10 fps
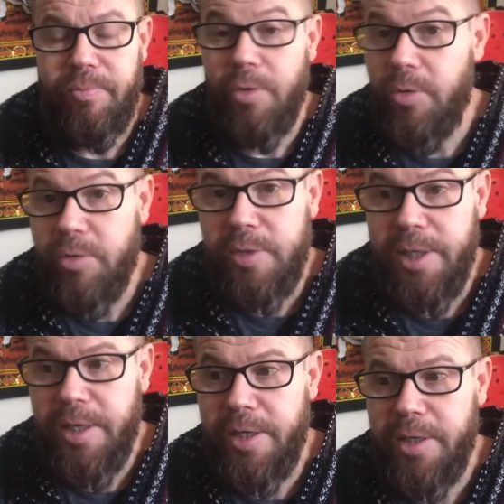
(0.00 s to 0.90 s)
¿O no
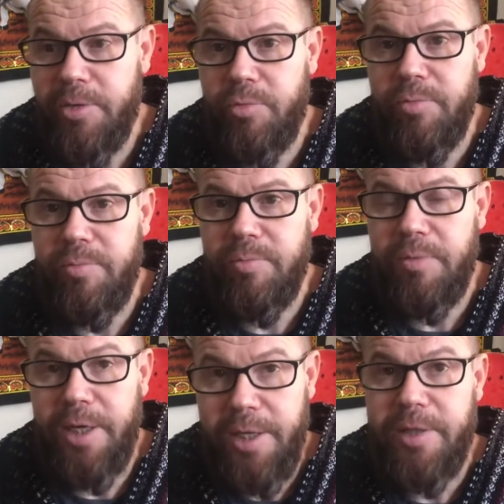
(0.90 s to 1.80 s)
será que eres tú
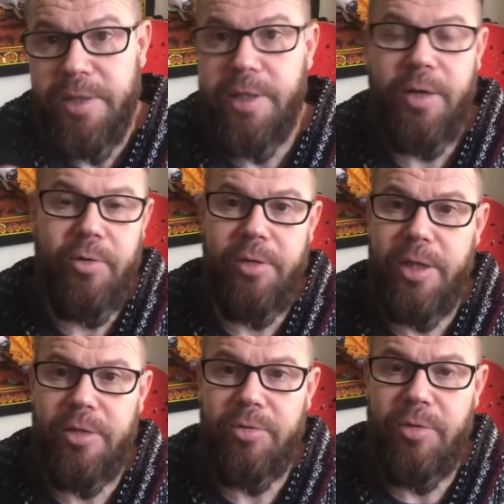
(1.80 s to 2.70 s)
el que te está
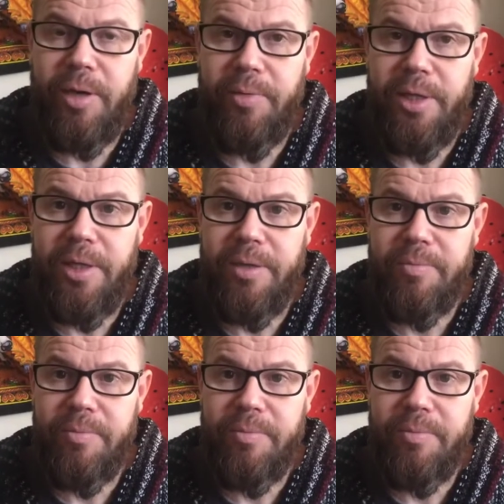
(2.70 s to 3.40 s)
jodiendo la vida?